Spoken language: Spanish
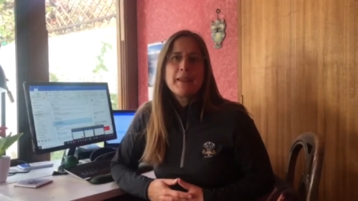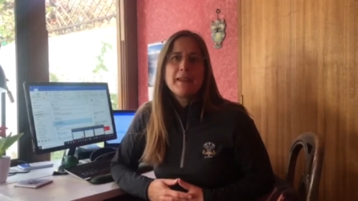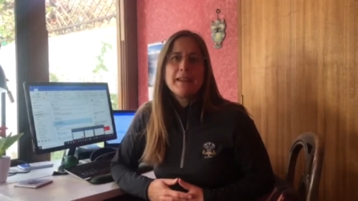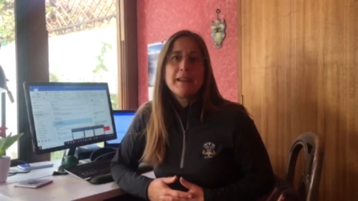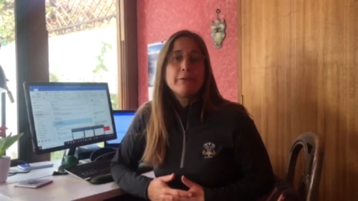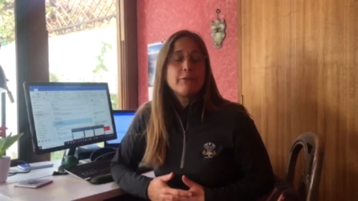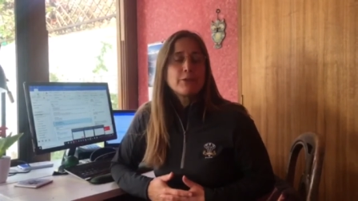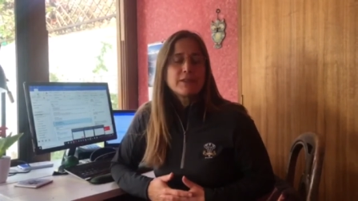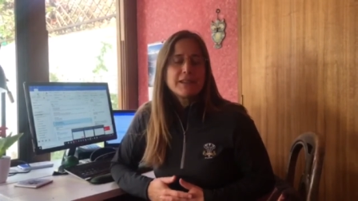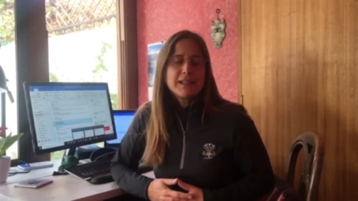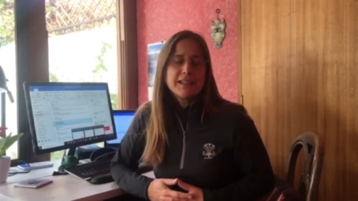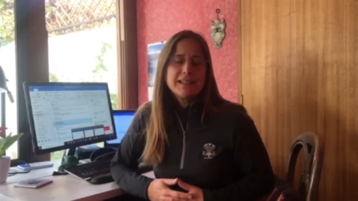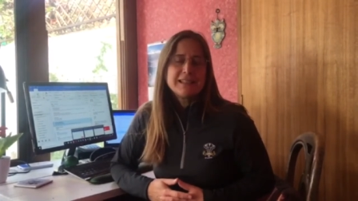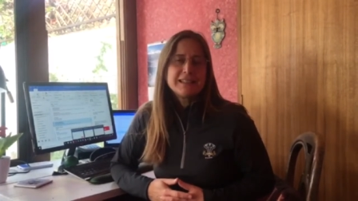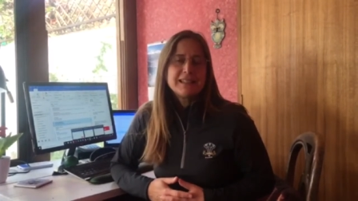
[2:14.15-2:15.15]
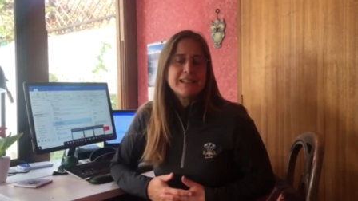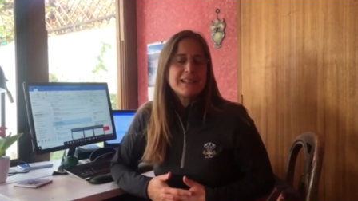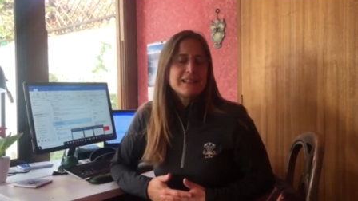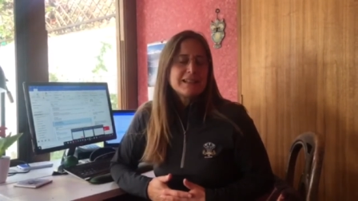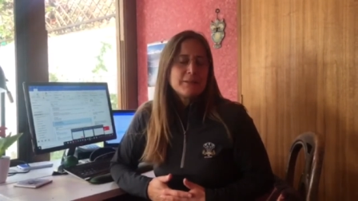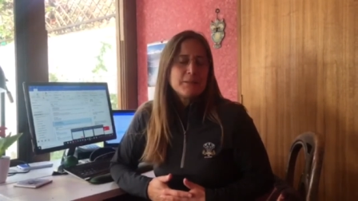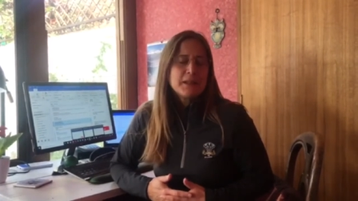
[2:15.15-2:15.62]
la fortaleza, el
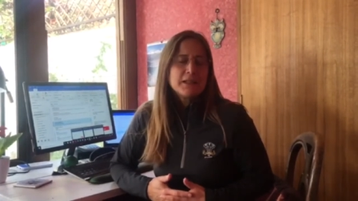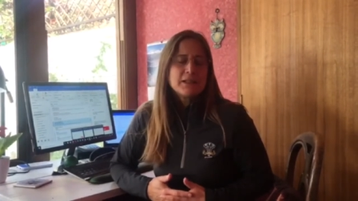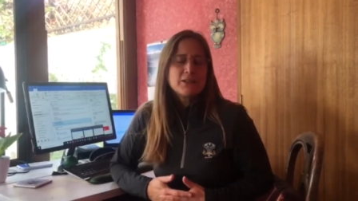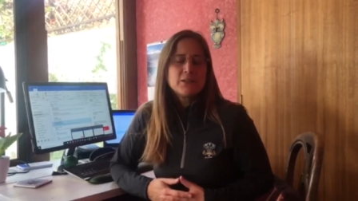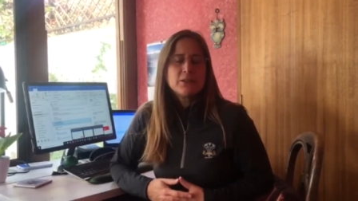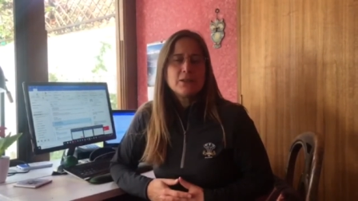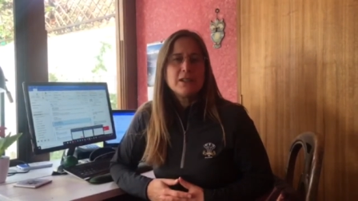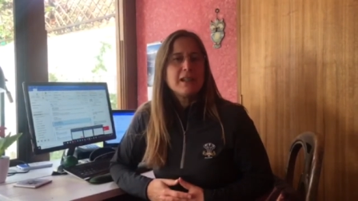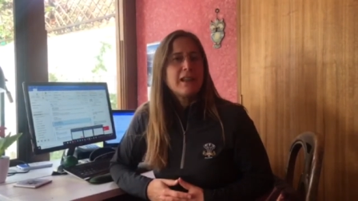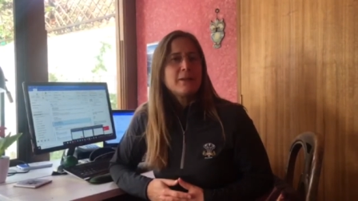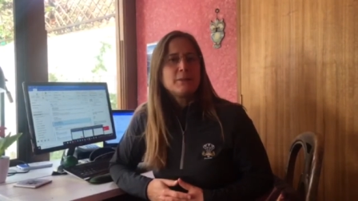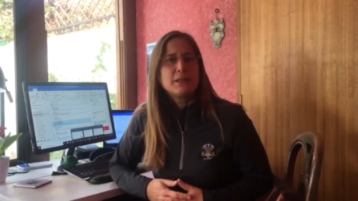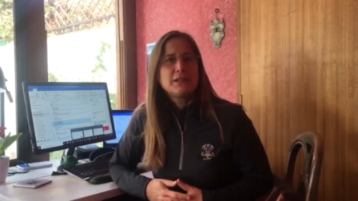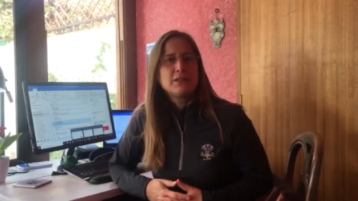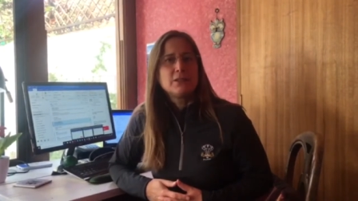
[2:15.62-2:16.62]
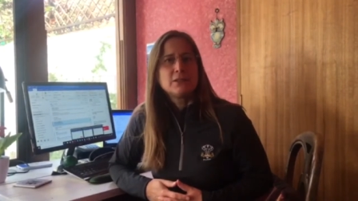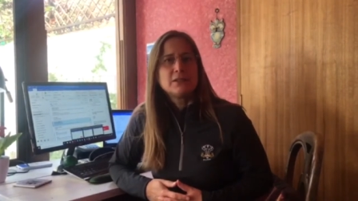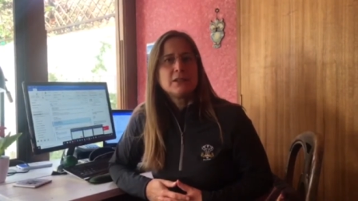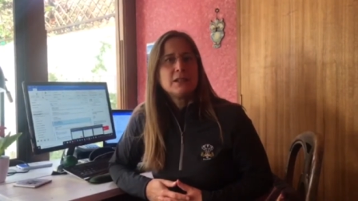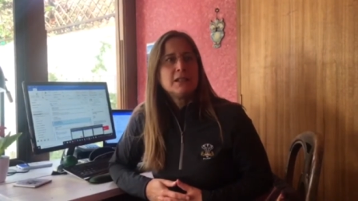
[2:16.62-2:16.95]
crecimiento y la adaptación.